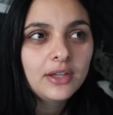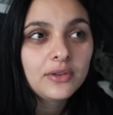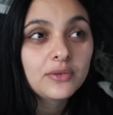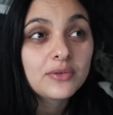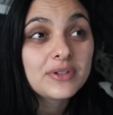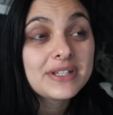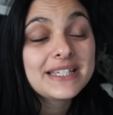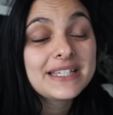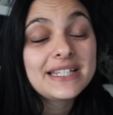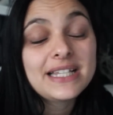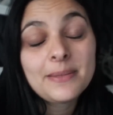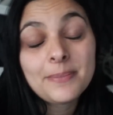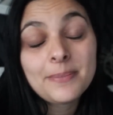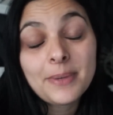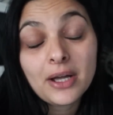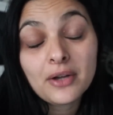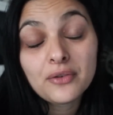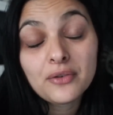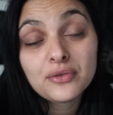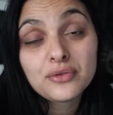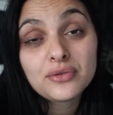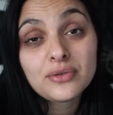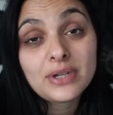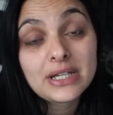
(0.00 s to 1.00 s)
Donc s'il est pas
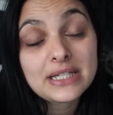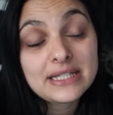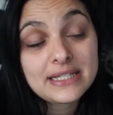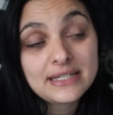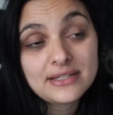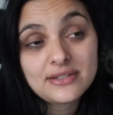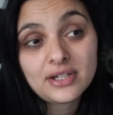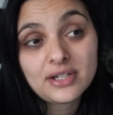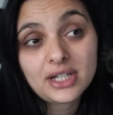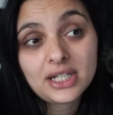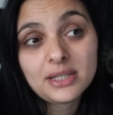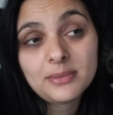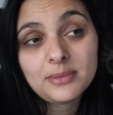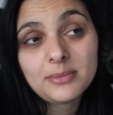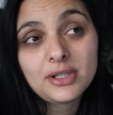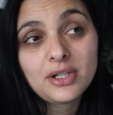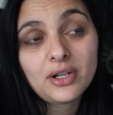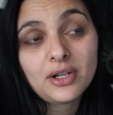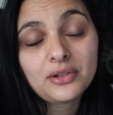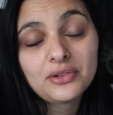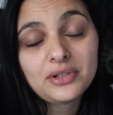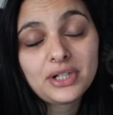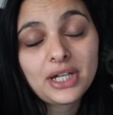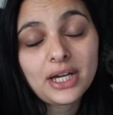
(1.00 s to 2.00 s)
revenu à 6h30
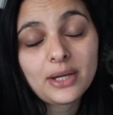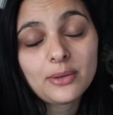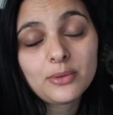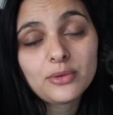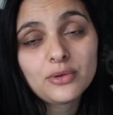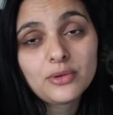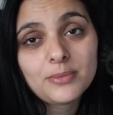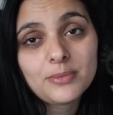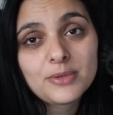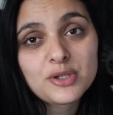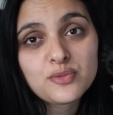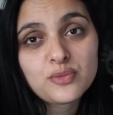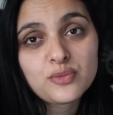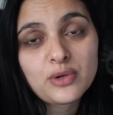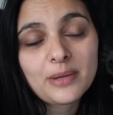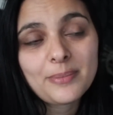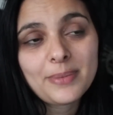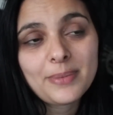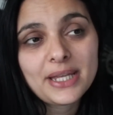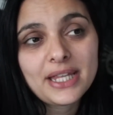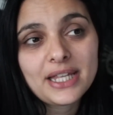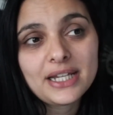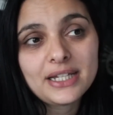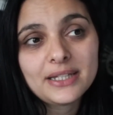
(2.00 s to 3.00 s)
lors de la réunion, ben, je pourrais
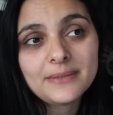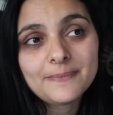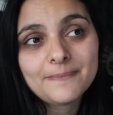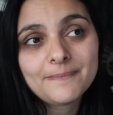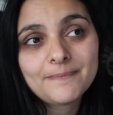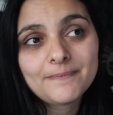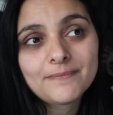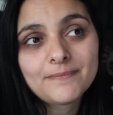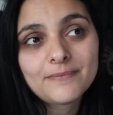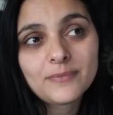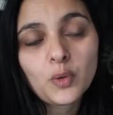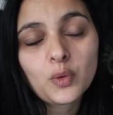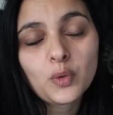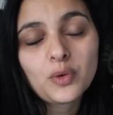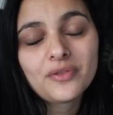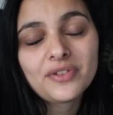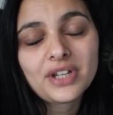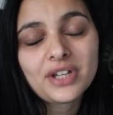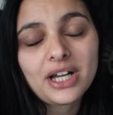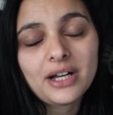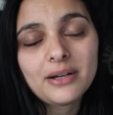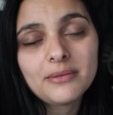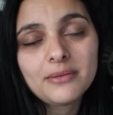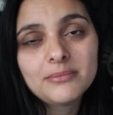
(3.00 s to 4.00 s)
pas y aller. Donc on
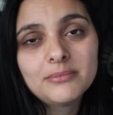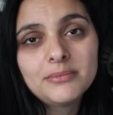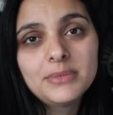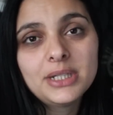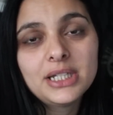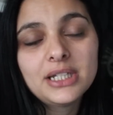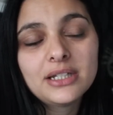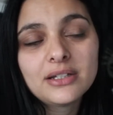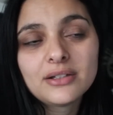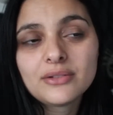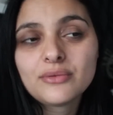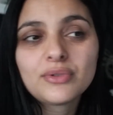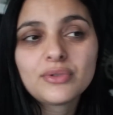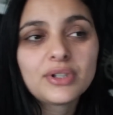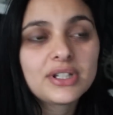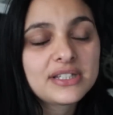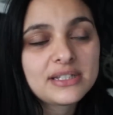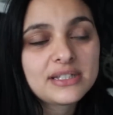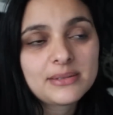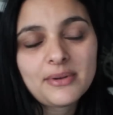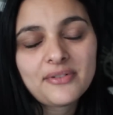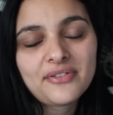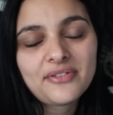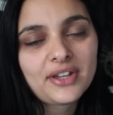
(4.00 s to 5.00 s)
verra. Mais en tout cas
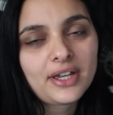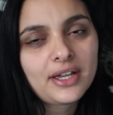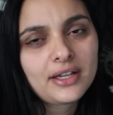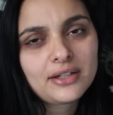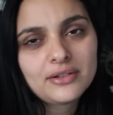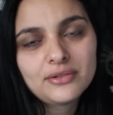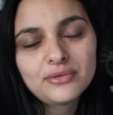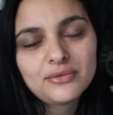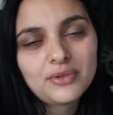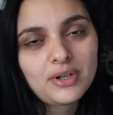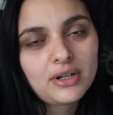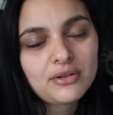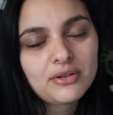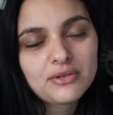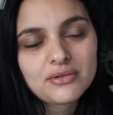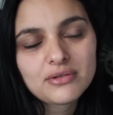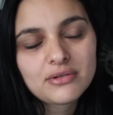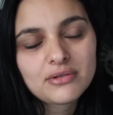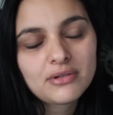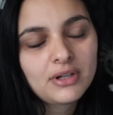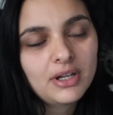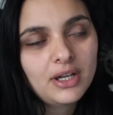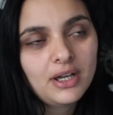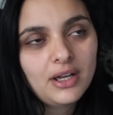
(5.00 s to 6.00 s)
ça m'a fait rire de voir que
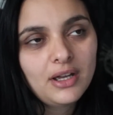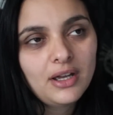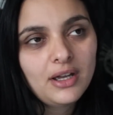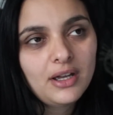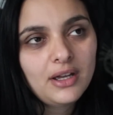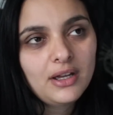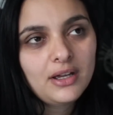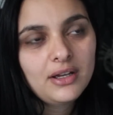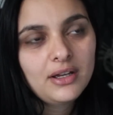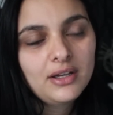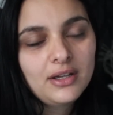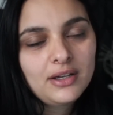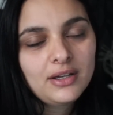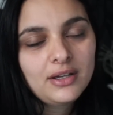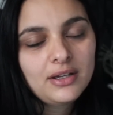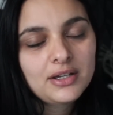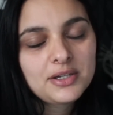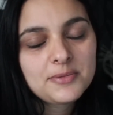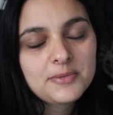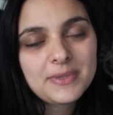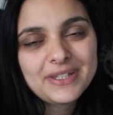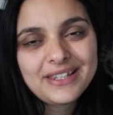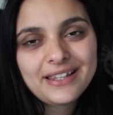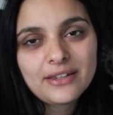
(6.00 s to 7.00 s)

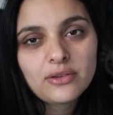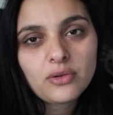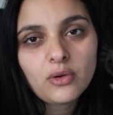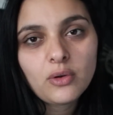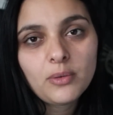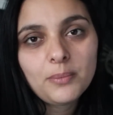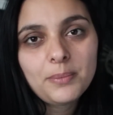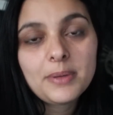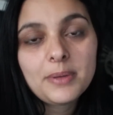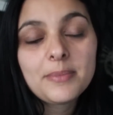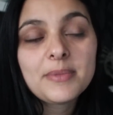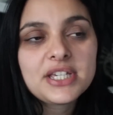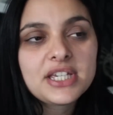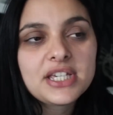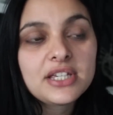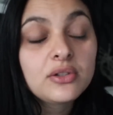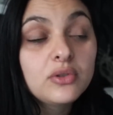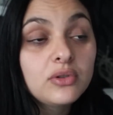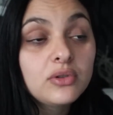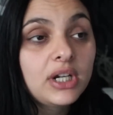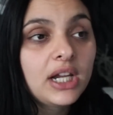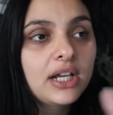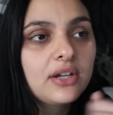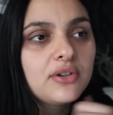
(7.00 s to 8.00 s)
je m'étais trompée. Mais j'ai
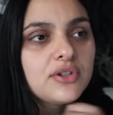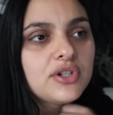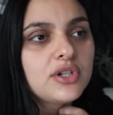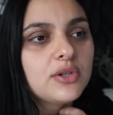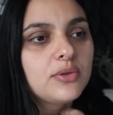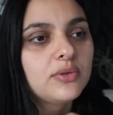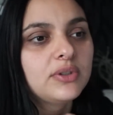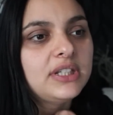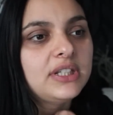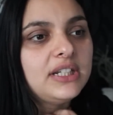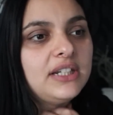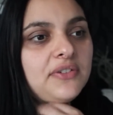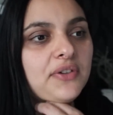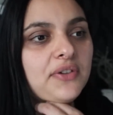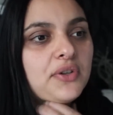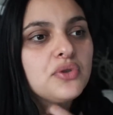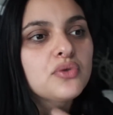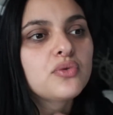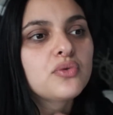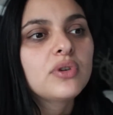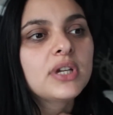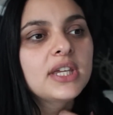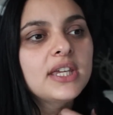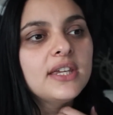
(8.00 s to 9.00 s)
une collègue que j'ai eu au téléphone
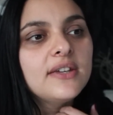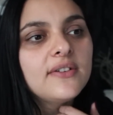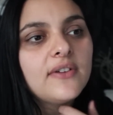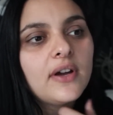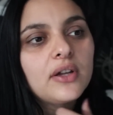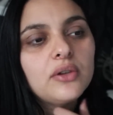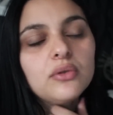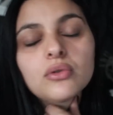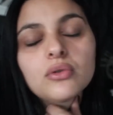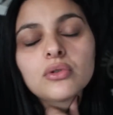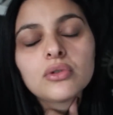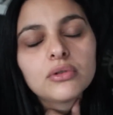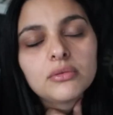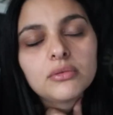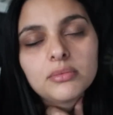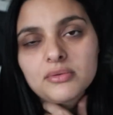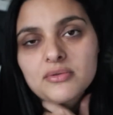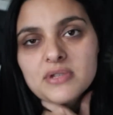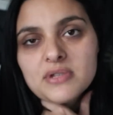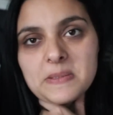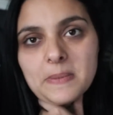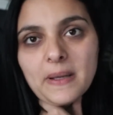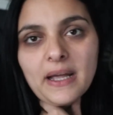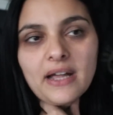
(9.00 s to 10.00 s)
du coup qui y va donc euh,
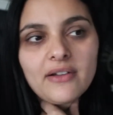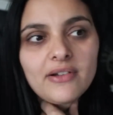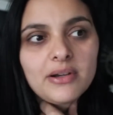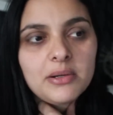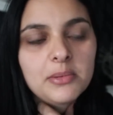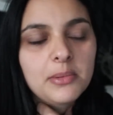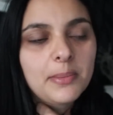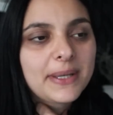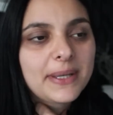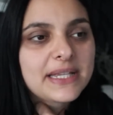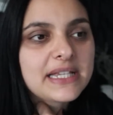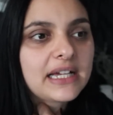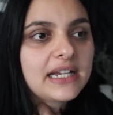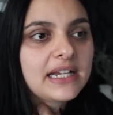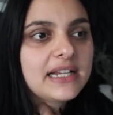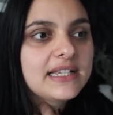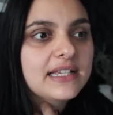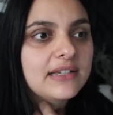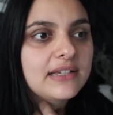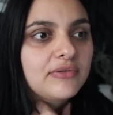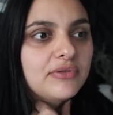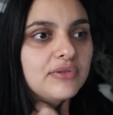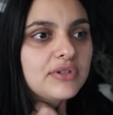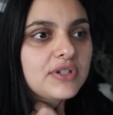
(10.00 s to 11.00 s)
c'est pas grave, elle me passera
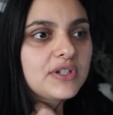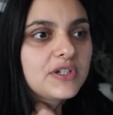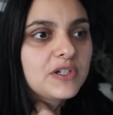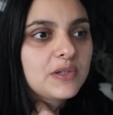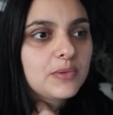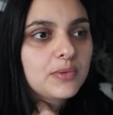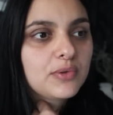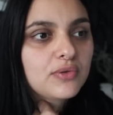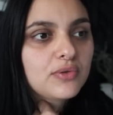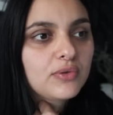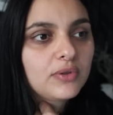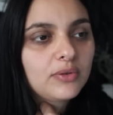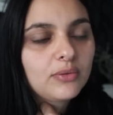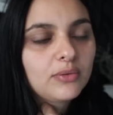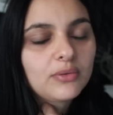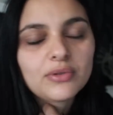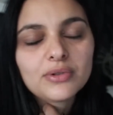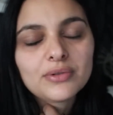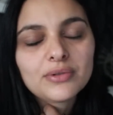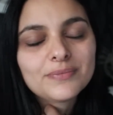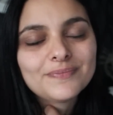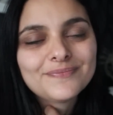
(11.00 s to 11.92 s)
les infos si j'ai besoin donc...